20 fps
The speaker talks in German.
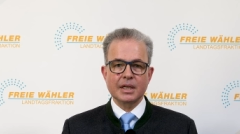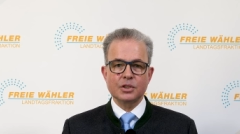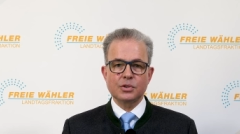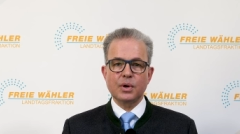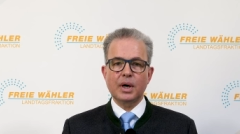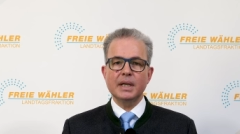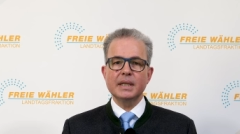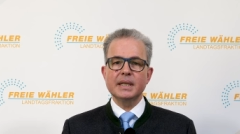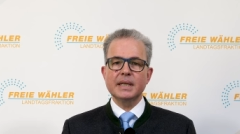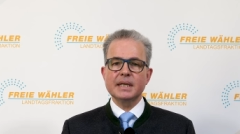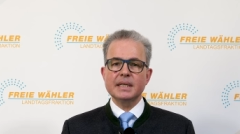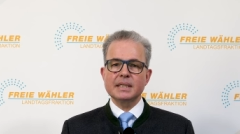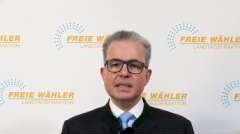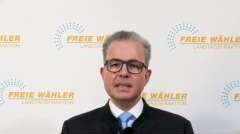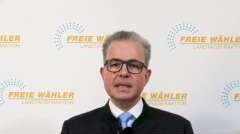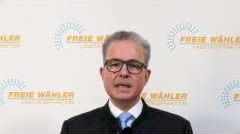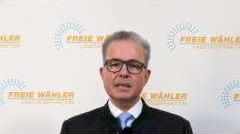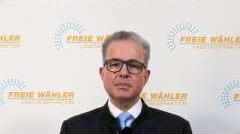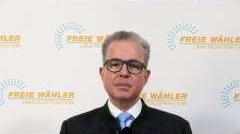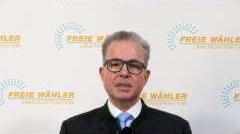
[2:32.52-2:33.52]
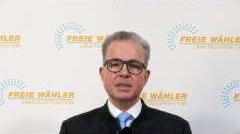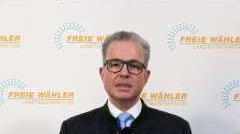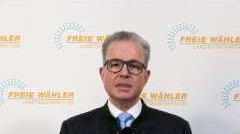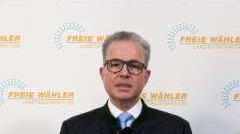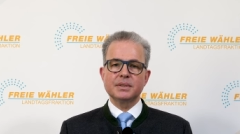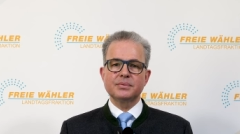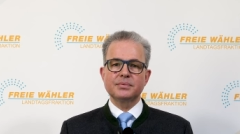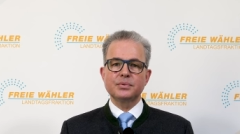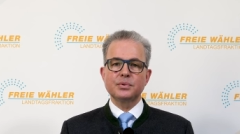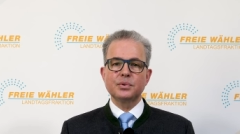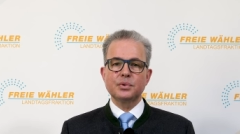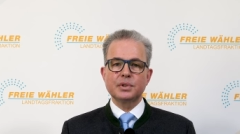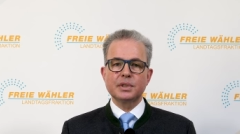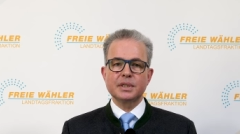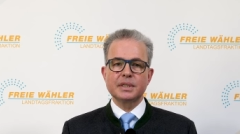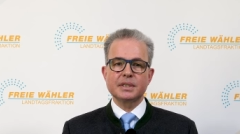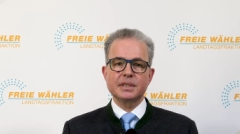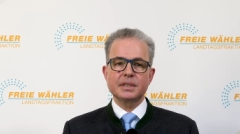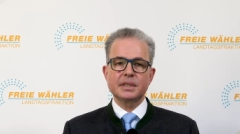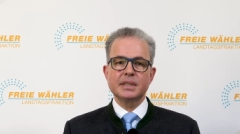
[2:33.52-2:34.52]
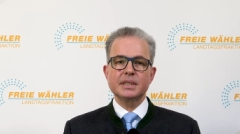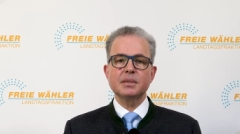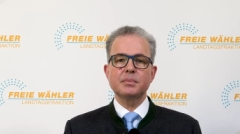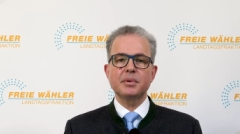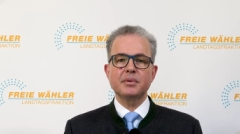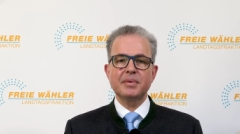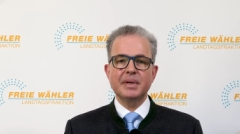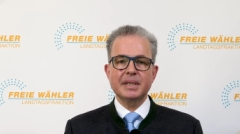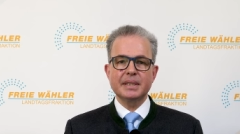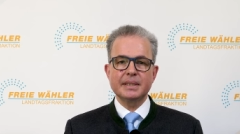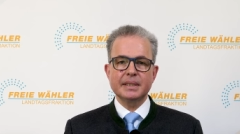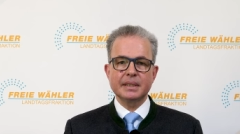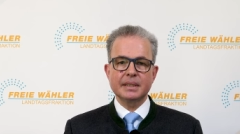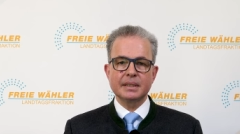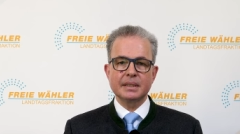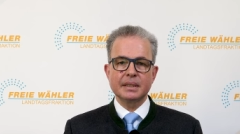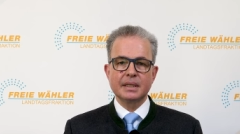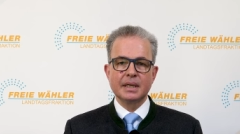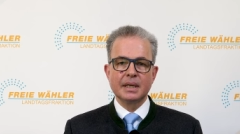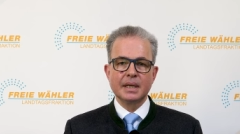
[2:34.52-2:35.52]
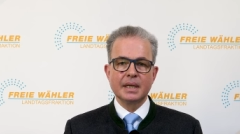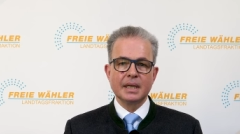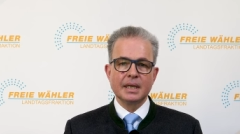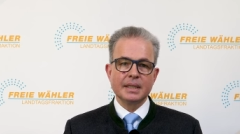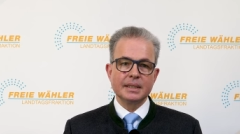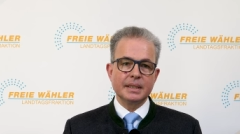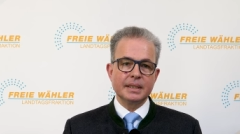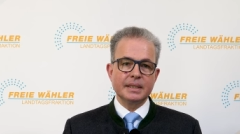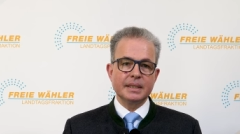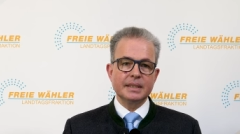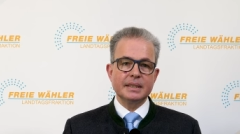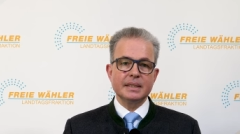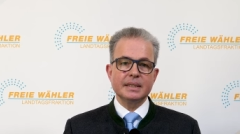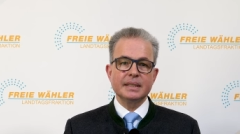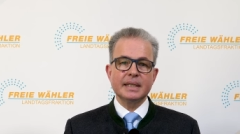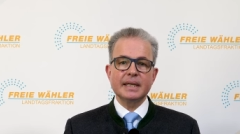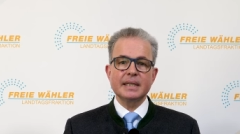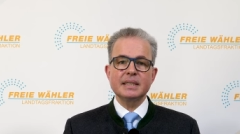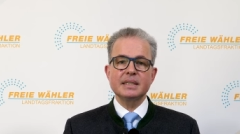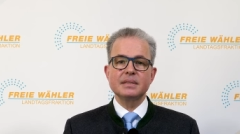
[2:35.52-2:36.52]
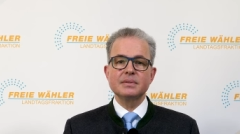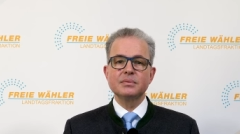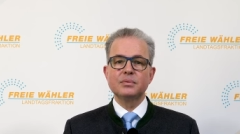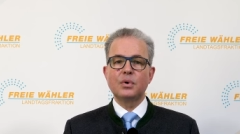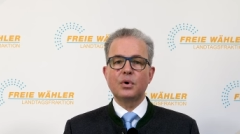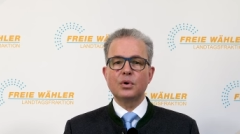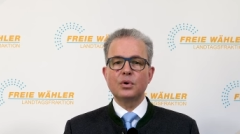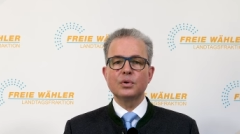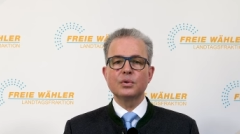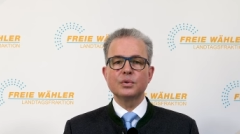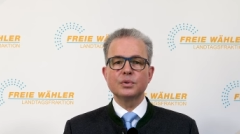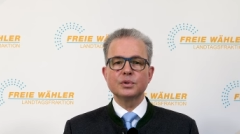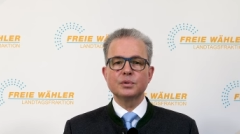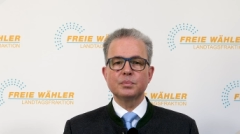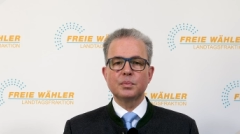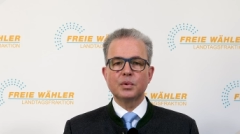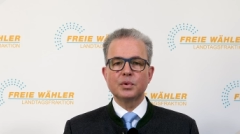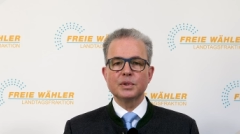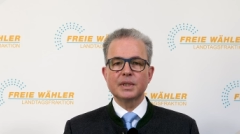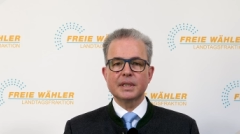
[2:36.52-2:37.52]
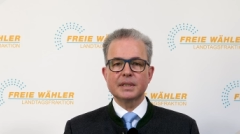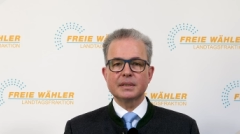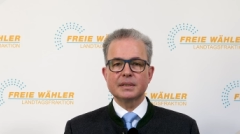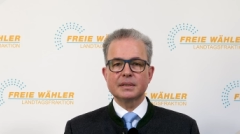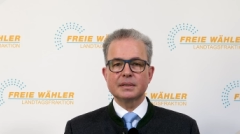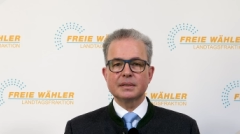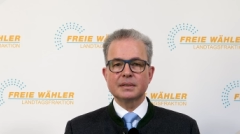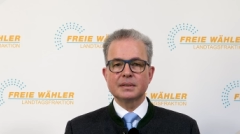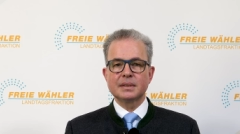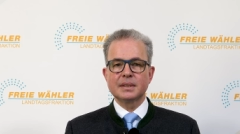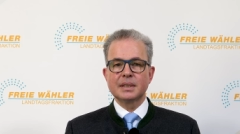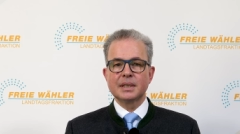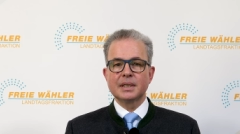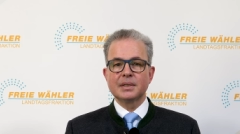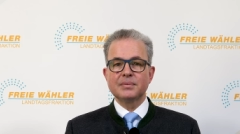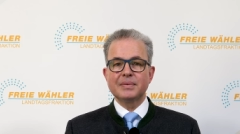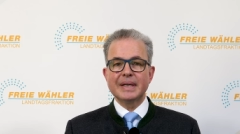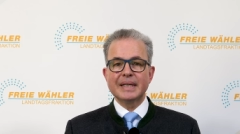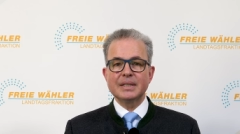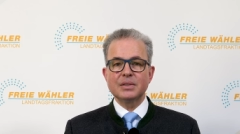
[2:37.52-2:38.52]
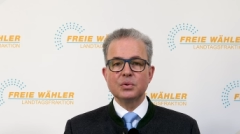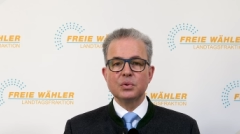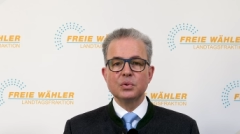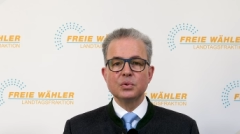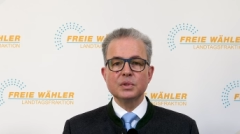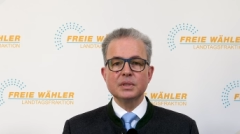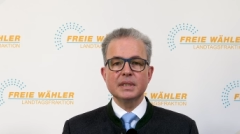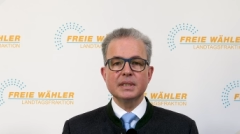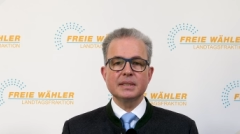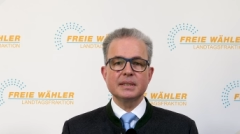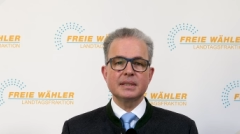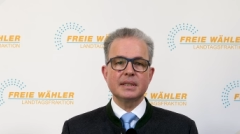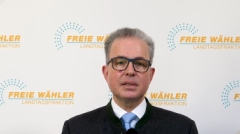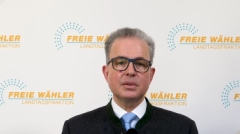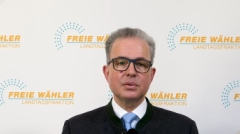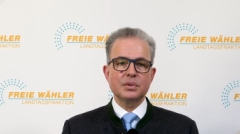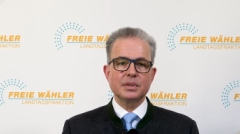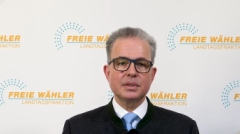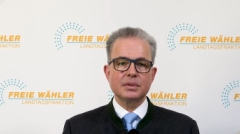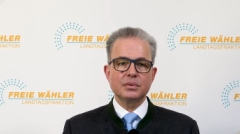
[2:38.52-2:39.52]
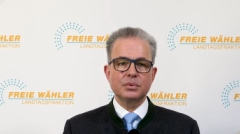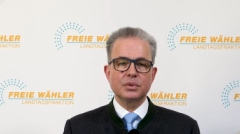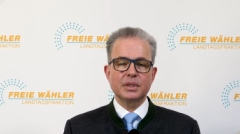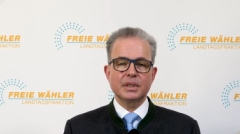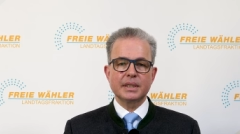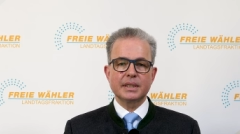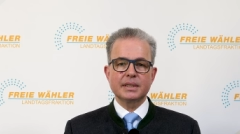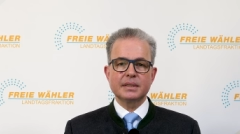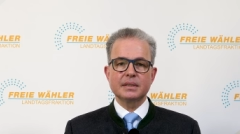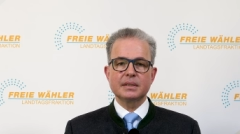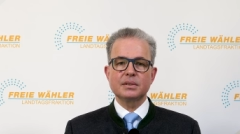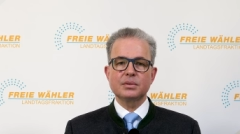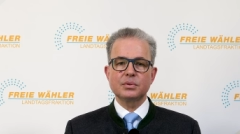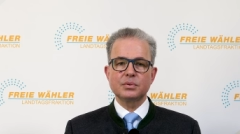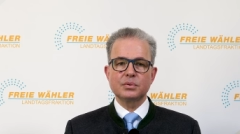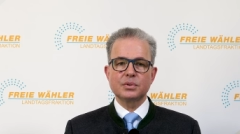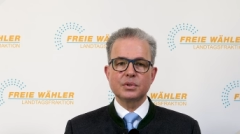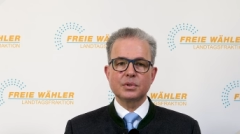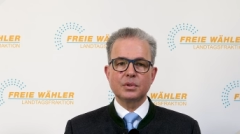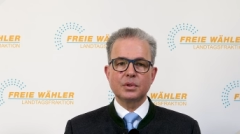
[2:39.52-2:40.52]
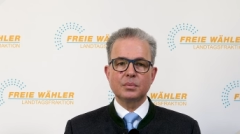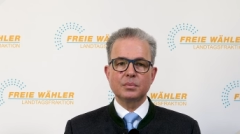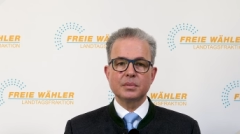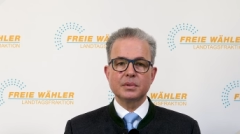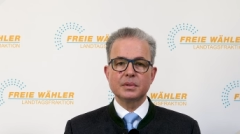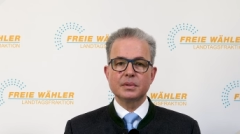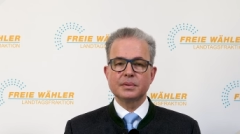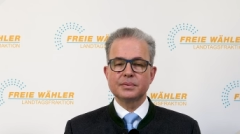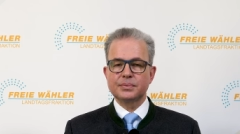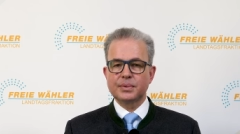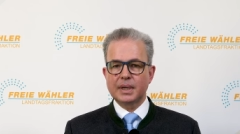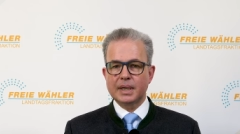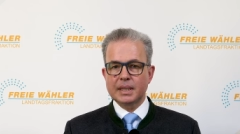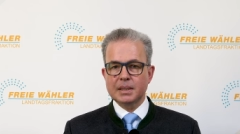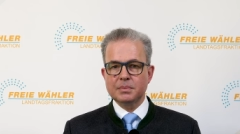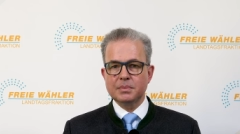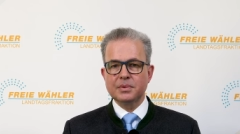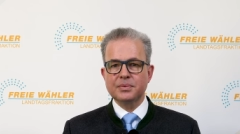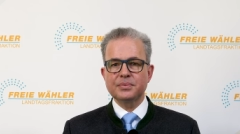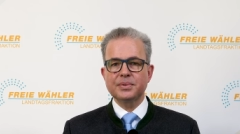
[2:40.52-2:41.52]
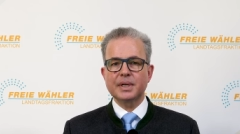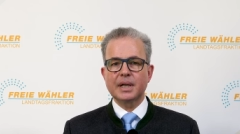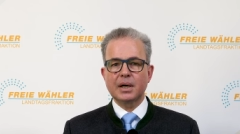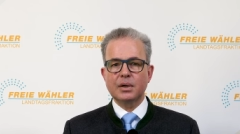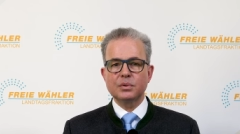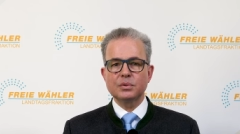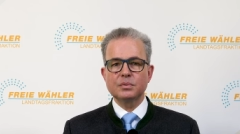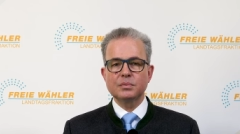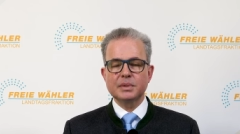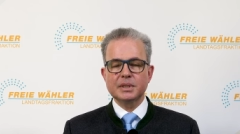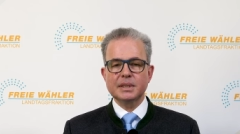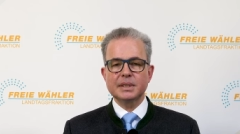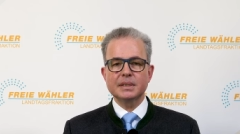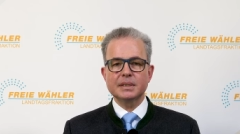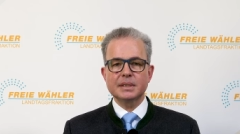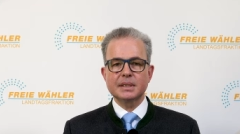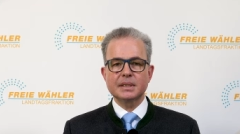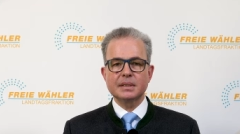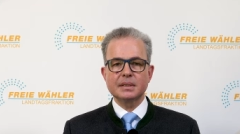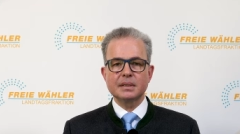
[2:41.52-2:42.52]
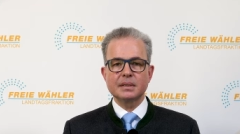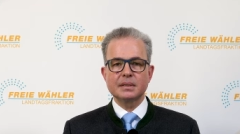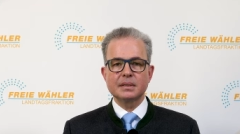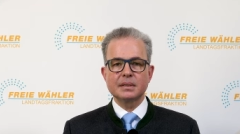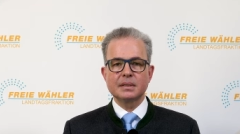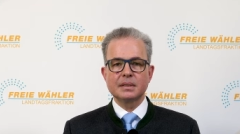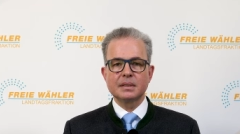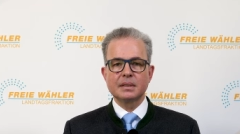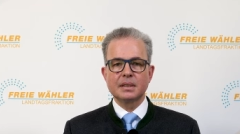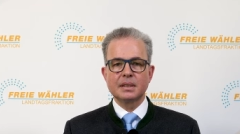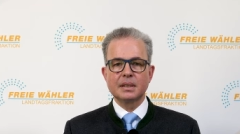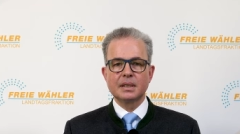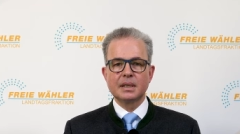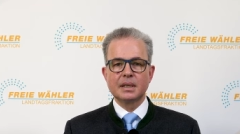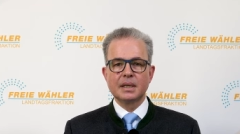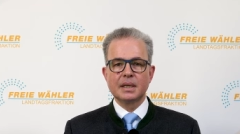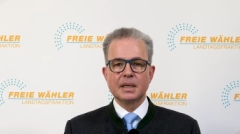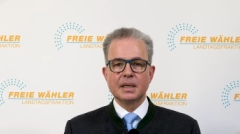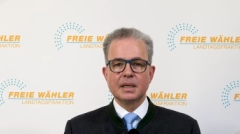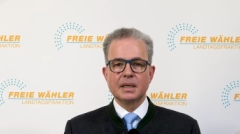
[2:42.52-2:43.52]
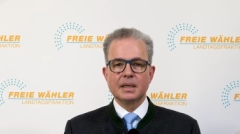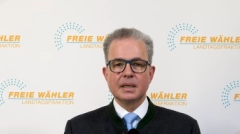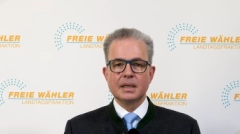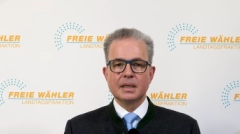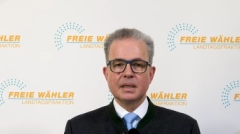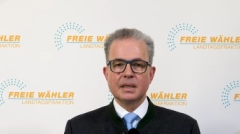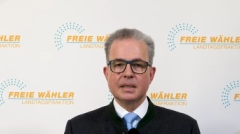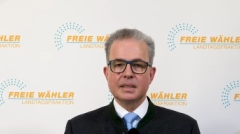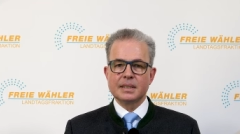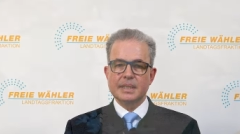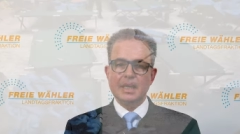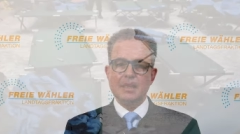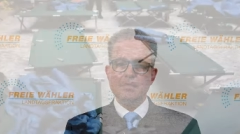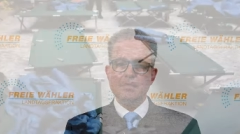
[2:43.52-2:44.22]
zuallererst einmal die Flüchtlingskrise bewältigen, denn in den nächsten Wochen und Monaten werden Hunderttausende Ukrainer zu uns kommen, vor allem Frauen mit ihren Kindern. Sie